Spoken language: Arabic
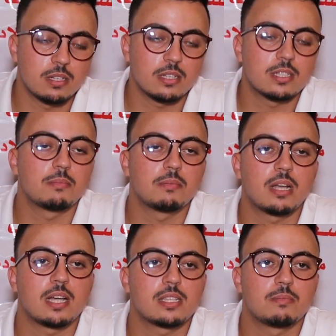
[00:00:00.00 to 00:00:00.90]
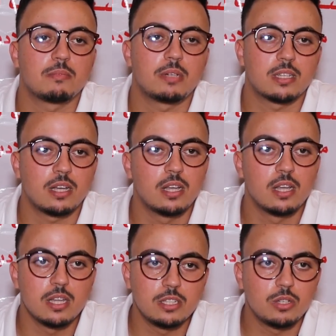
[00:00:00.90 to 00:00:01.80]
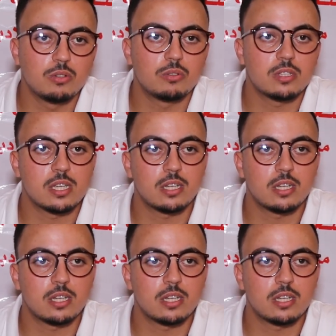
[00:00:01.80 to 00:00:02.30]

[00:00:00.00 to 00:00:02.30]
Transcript: الطبيب الخاص بالمرضى تيكون